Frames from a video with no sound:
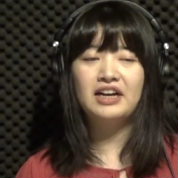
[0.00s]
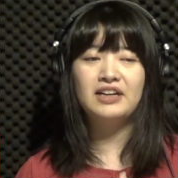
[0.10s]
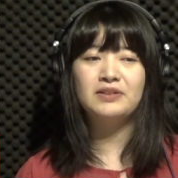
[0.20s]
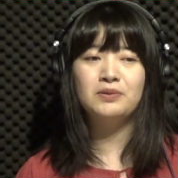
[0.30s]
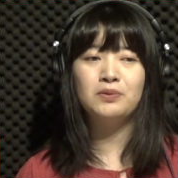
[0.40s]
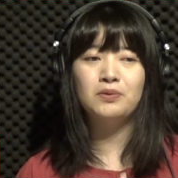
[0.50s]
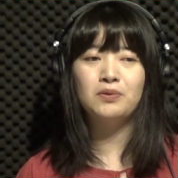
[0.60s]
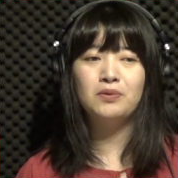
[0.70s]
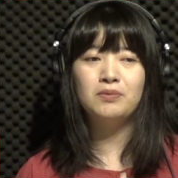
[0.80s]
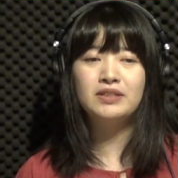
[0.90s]
あ
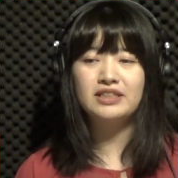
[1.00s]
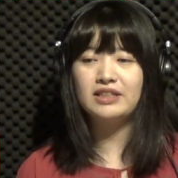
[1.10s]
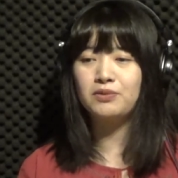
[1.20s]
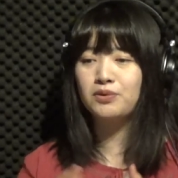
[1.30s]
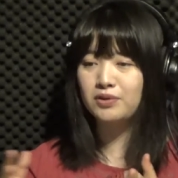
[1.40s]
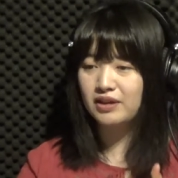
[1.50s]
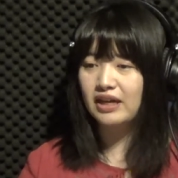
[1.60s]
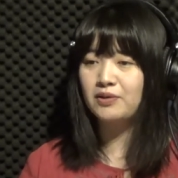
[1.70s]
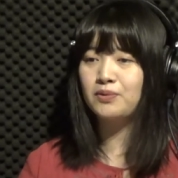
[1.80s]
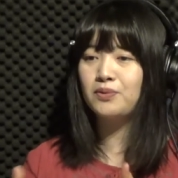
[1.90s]
のまさに本当
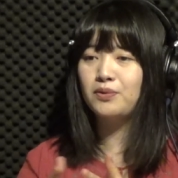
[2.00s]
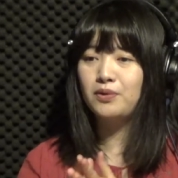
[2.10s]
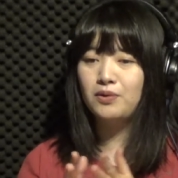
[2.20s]
にあの